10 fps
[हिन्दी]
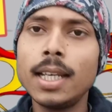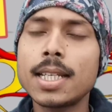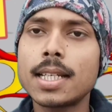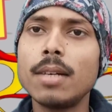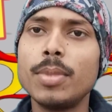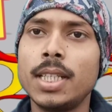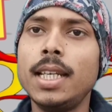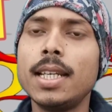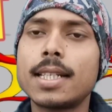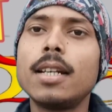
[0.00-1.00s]
क्लेस्कर में
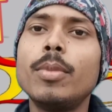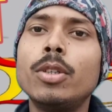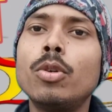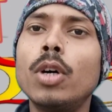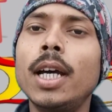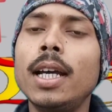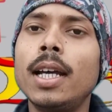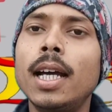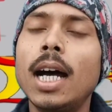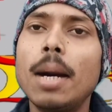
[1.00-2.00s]
क्लेस्कर तो में दो है
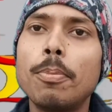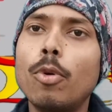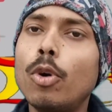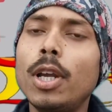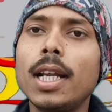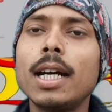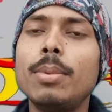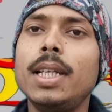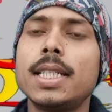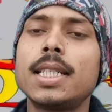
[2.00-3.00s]
आप कोयल
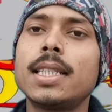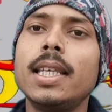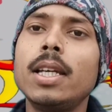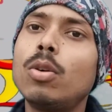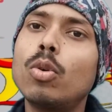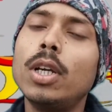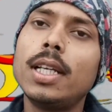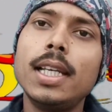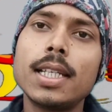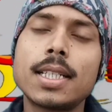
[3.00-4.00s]
का भी ले सकते हैं
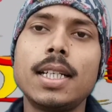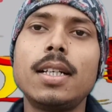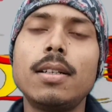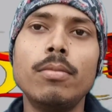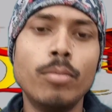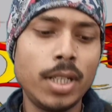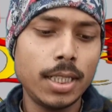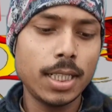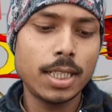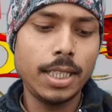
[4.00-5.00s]
कोयल क्लेस्कर
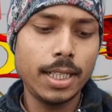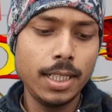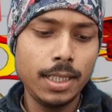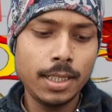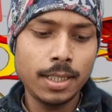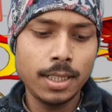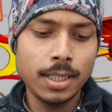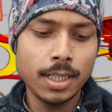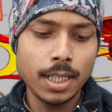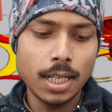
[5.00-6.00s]
ब्रदर्स देख लीजिए
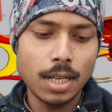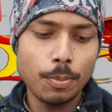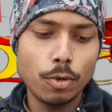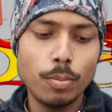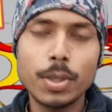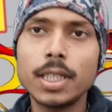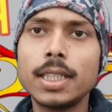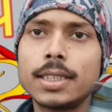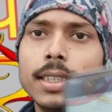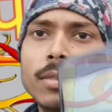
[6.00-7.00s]
आपको
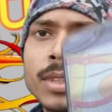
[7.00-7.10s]
ब्रदर्स